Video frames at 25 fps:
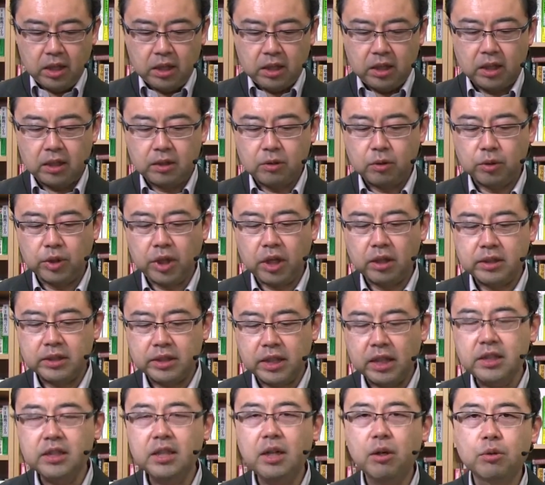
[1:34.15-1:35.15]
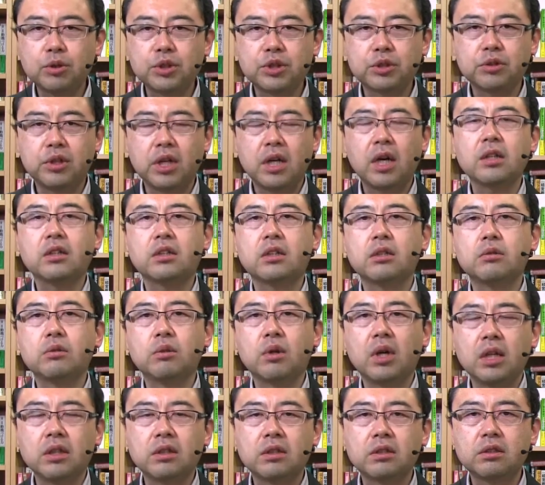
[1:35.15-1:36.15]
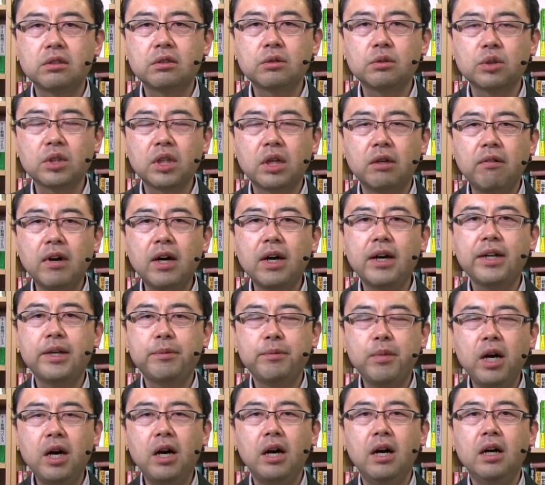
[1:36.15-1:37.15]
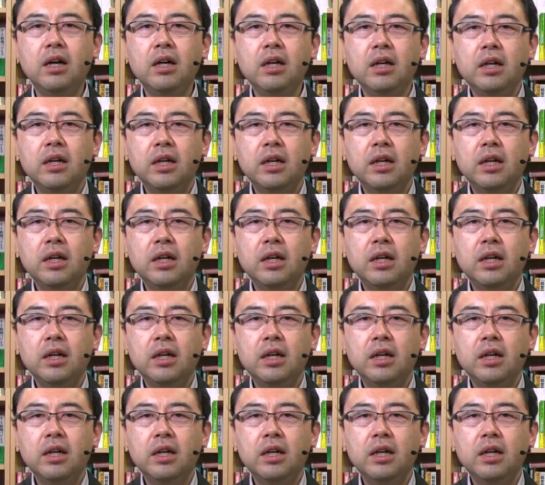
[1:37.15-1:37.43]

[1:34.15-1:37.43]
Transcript: だから顧客が何が欲しくて買ってるのかっていうことが分かれば、